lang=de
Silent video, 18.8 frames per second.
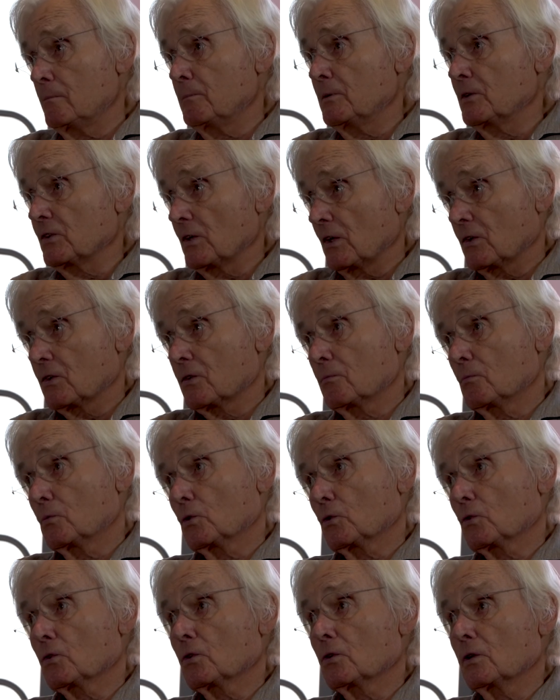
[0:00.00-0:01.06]
besetzen
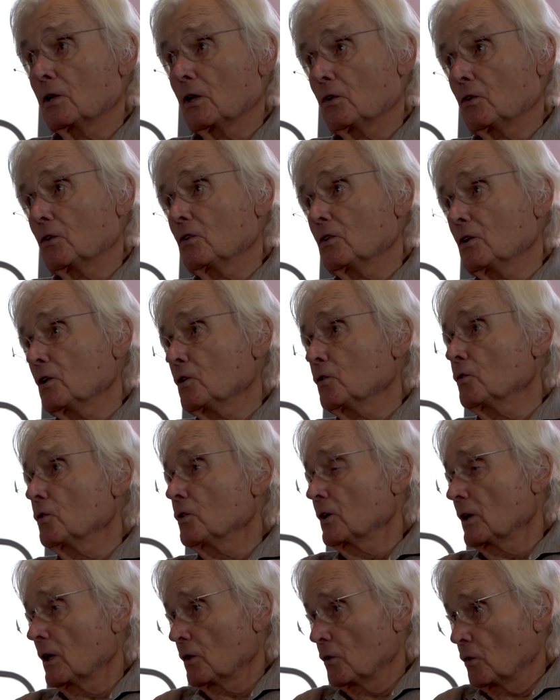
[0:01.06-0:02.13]
muss. Das ist
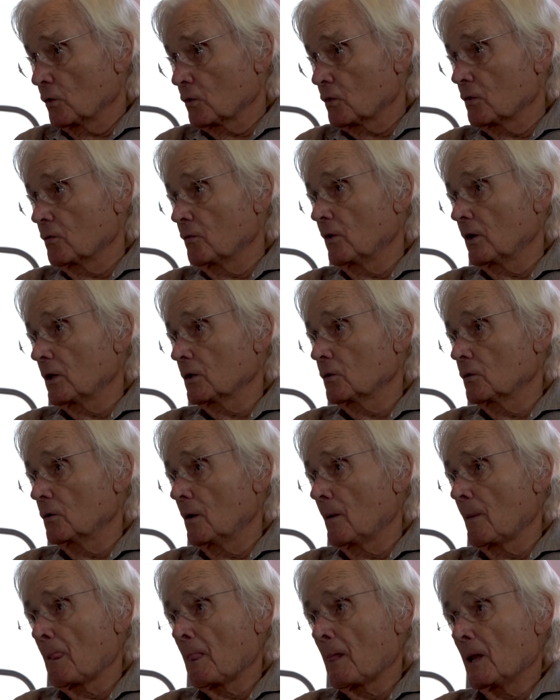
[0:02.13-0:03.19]
natürlich ein Kostenfaktor.